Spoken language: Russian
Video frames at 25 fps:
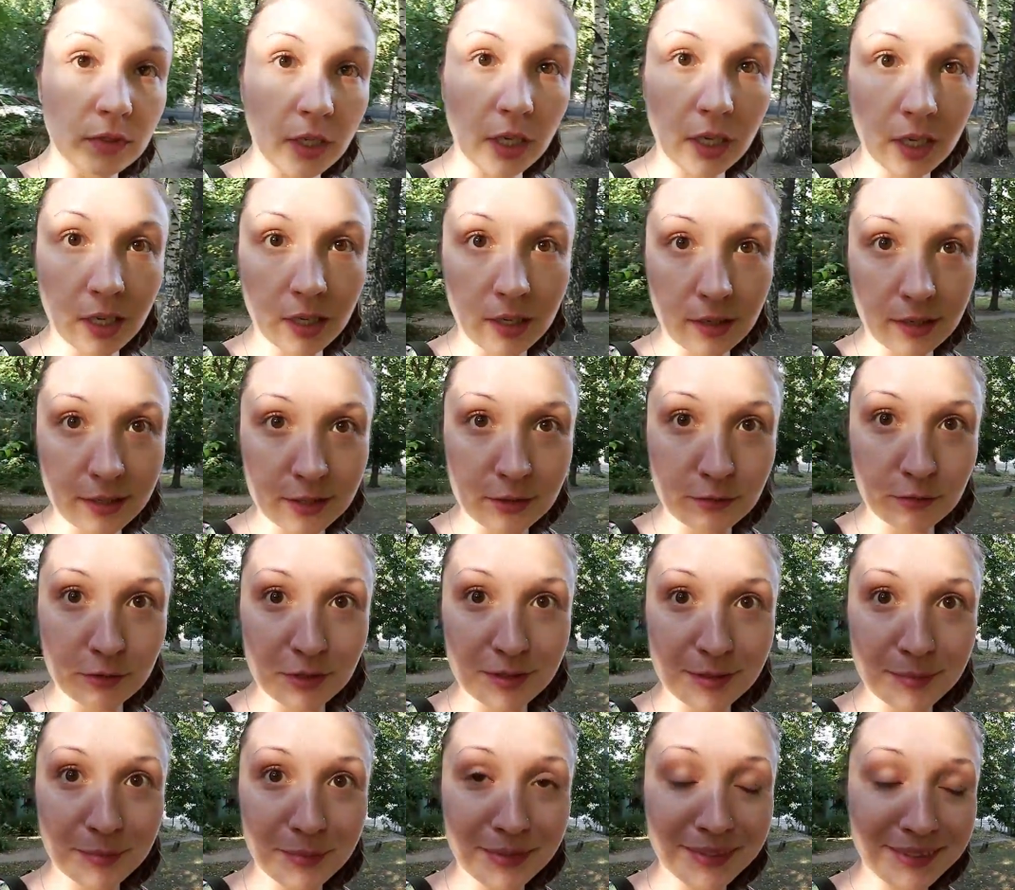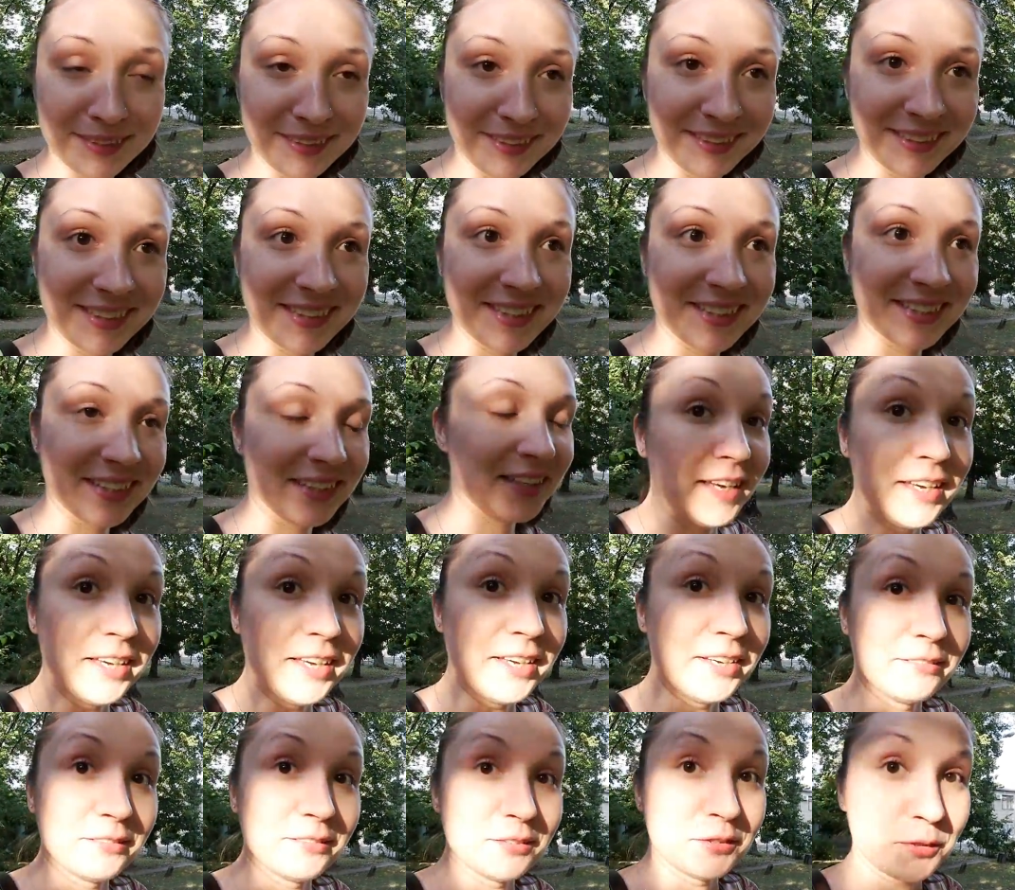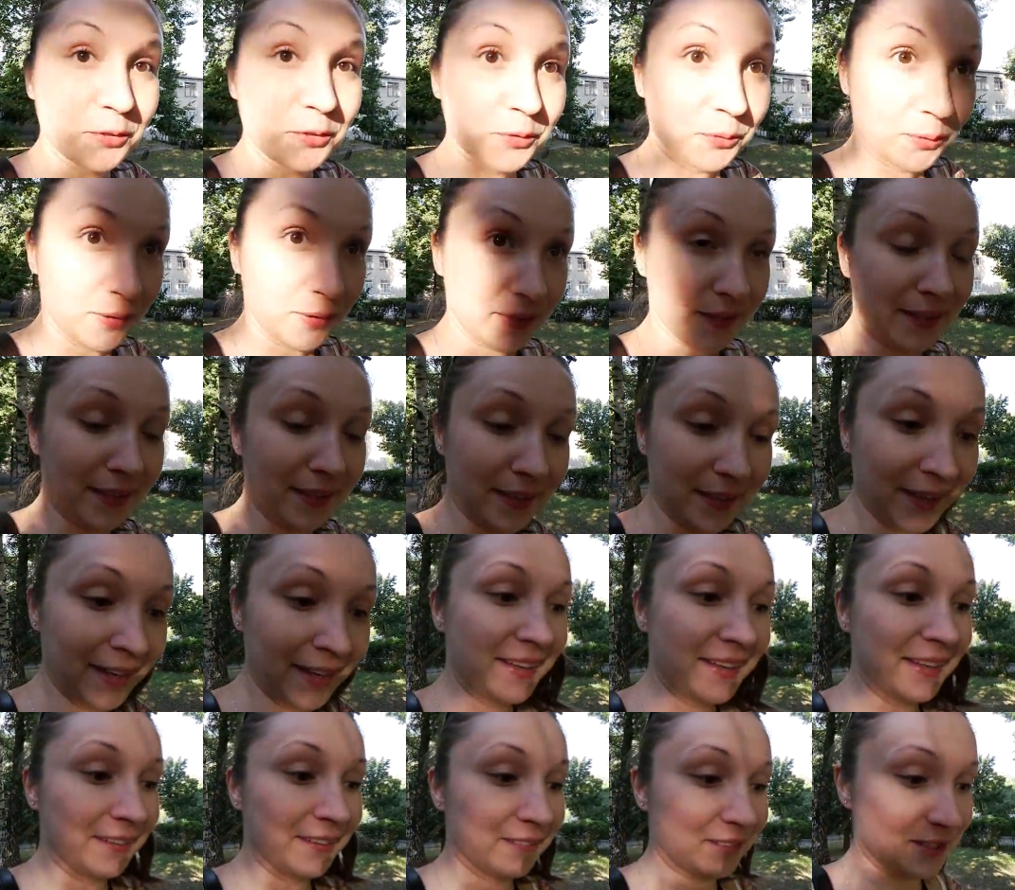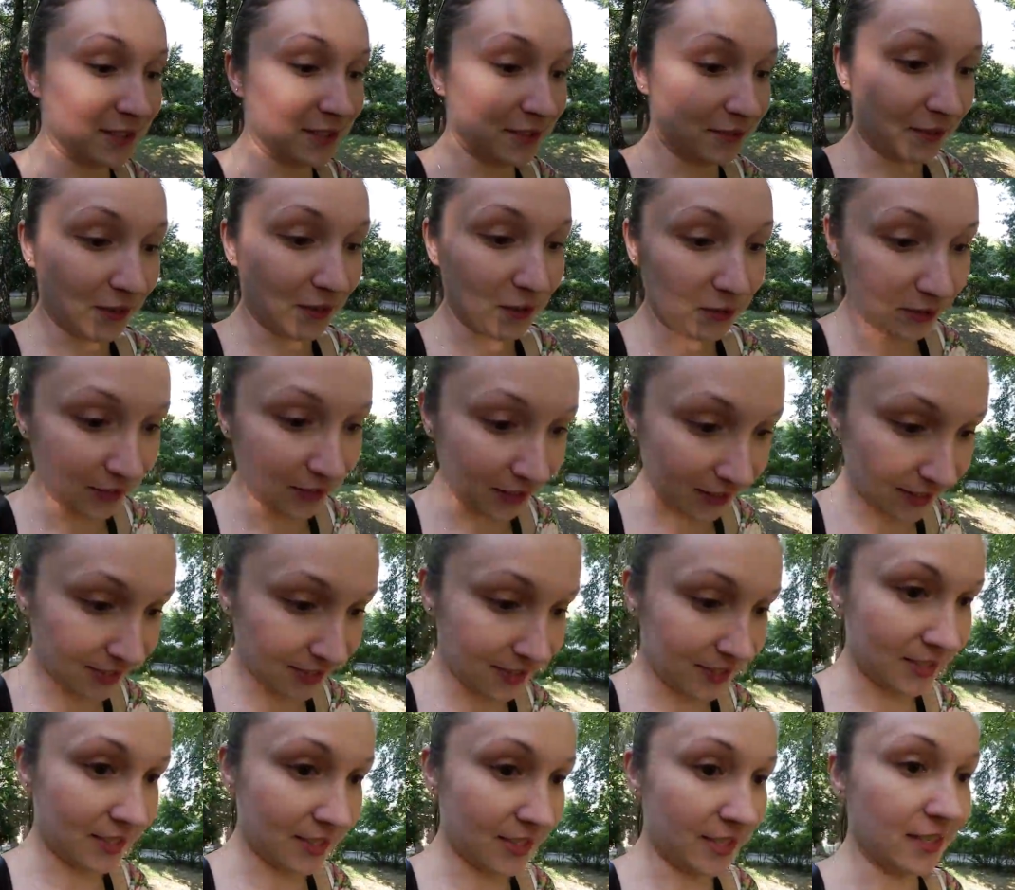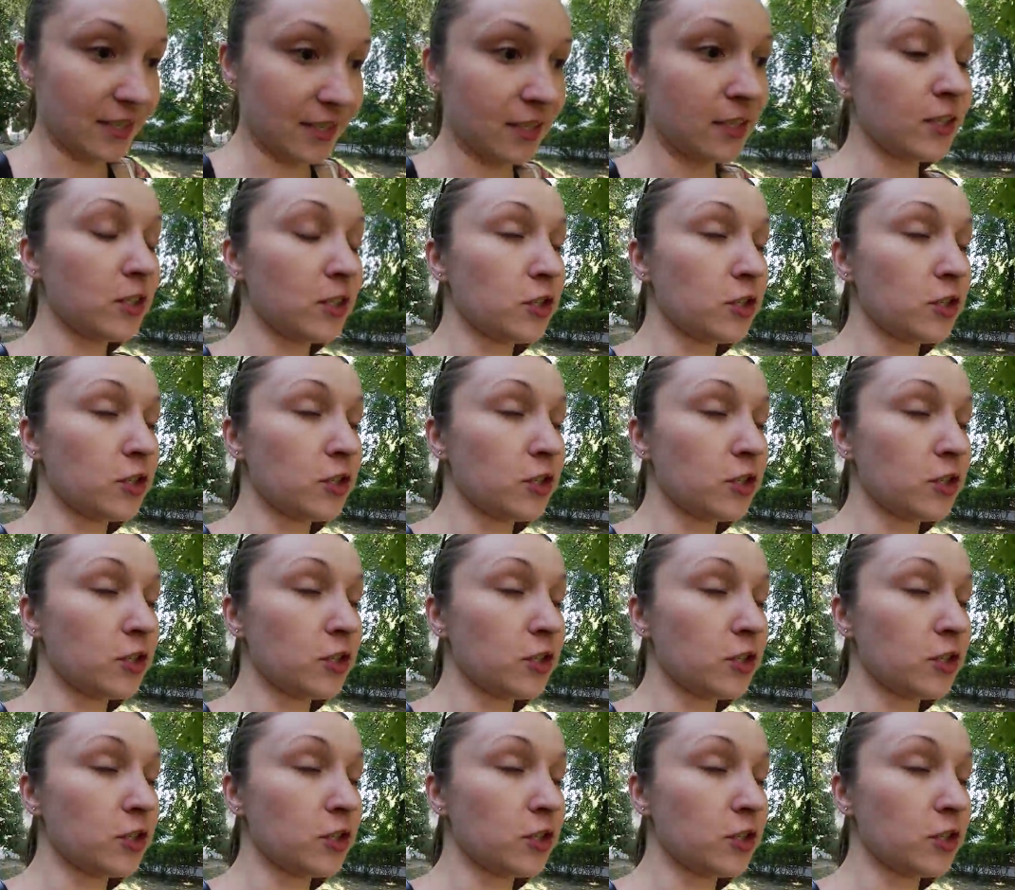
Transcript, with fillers: Я как раз возле больницы. И в итоге я вызываю такси,